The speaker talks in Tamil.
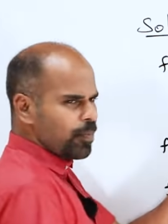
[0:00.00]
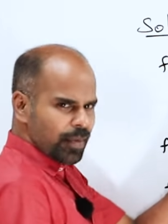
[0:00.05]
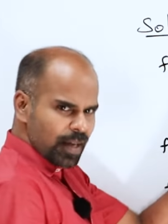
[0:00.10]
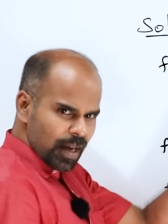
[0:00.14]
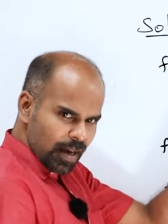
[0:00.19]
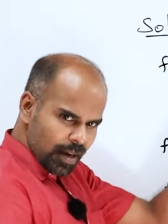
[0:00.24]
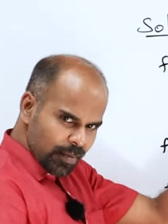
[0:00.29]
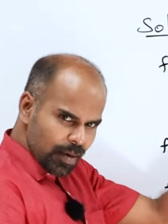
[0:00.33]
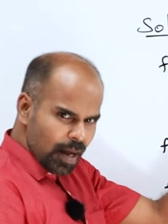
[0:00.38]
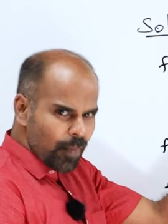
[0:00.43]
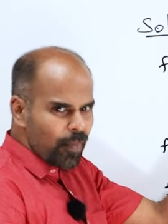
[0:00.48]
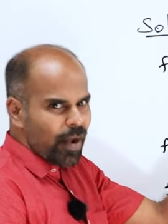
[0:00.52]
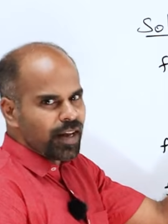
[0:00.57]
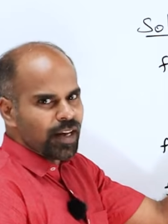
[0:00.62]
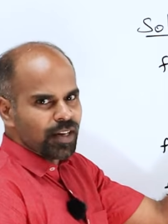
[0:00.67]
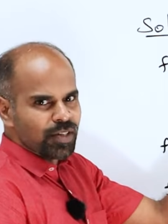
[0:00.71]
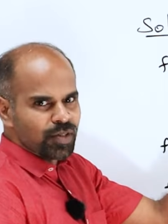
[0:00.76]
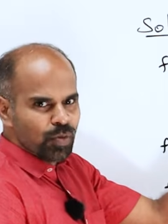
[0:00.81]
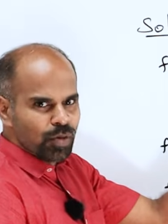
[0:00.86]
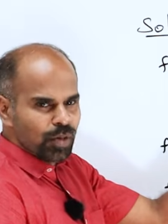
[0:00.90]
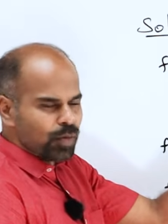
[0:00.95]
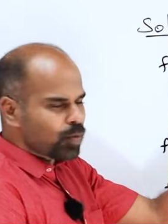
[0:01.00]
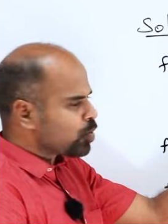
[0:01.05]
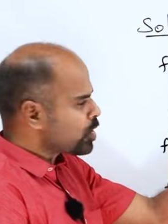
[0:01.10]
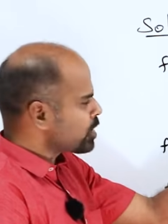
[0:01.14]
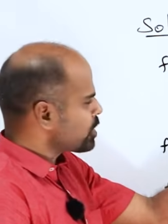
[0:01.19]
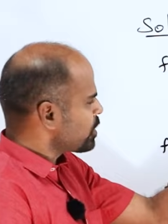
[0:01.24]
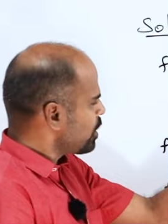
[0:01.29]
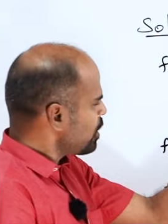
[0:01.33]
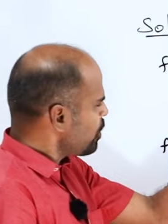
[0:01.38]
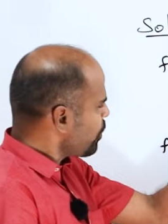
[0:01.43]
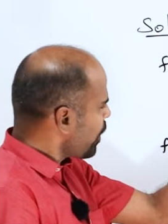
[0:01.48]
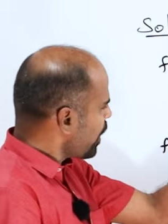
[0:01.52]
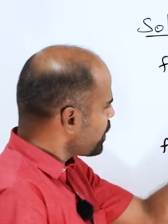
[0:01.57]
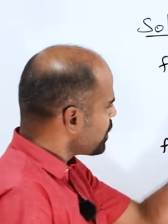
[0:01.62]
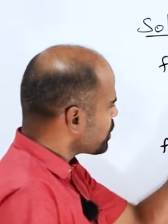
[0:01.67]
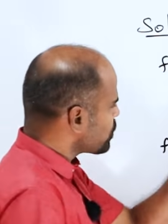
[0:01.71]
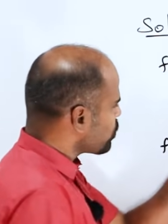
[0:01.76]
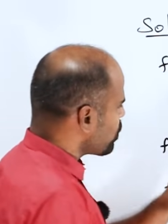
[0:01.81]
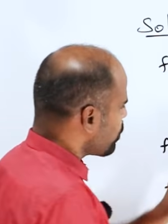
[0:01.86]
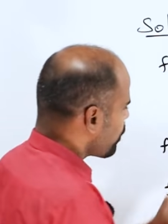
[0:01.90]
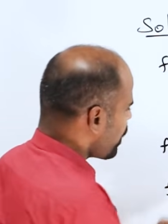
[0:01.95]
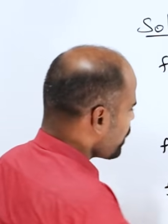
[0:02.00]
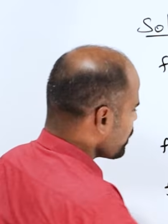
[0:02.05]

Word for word: கம்மியாகும்னா மைனஸ் ஒன் கூட சேரு மைனஸ் ஒன்